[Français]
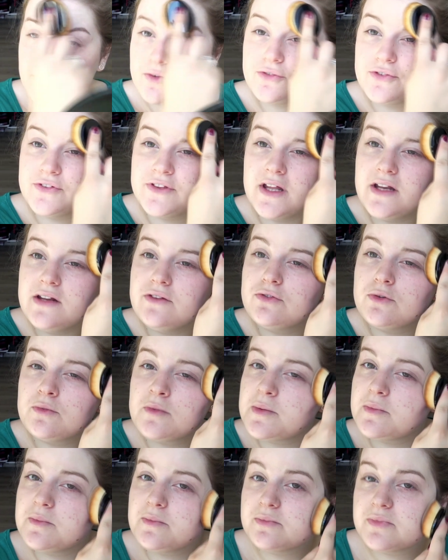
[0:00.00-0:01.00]
Au final, il fait
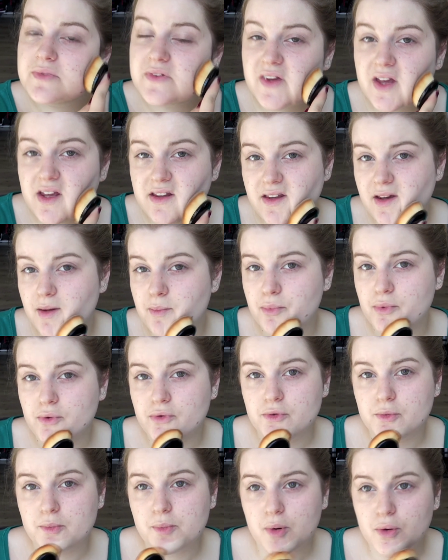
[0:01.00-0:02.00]
même très très
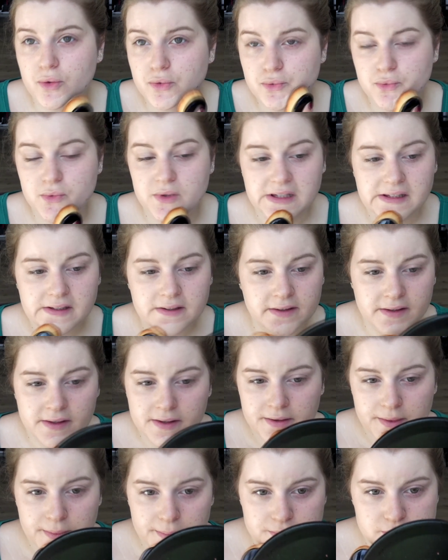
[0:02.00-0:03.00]
peu de produits.
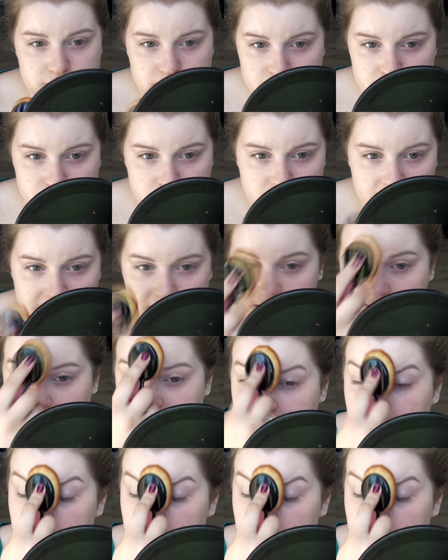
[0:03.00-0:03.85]
Parce que je vois qu'avec